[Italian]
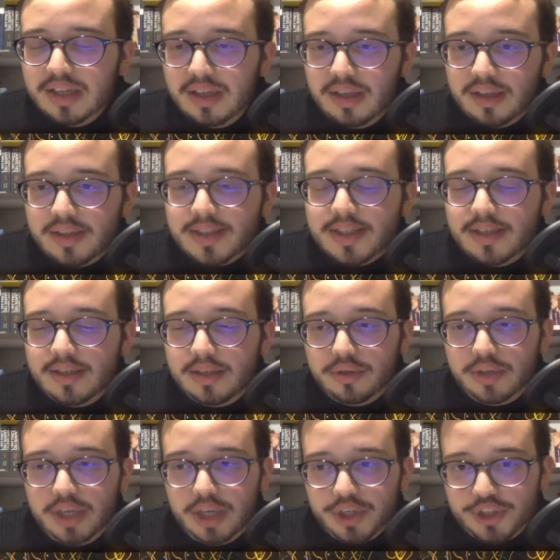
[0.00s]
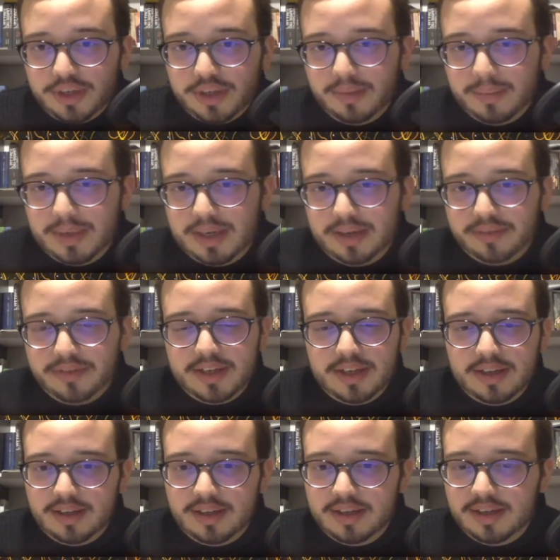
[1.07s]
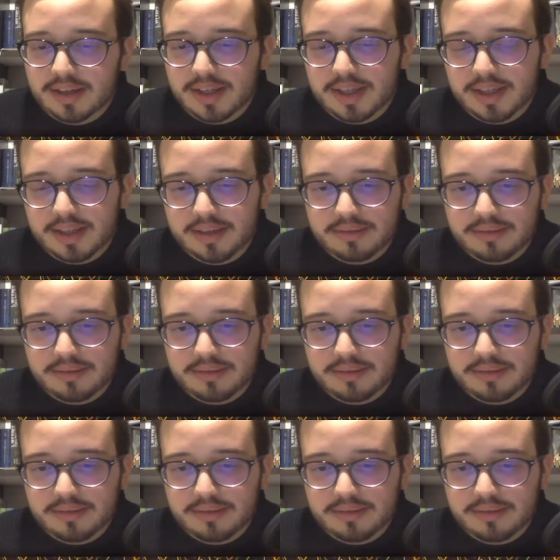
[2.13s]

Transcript: eh, sì, Noyasha, vabbè, alla fine eh,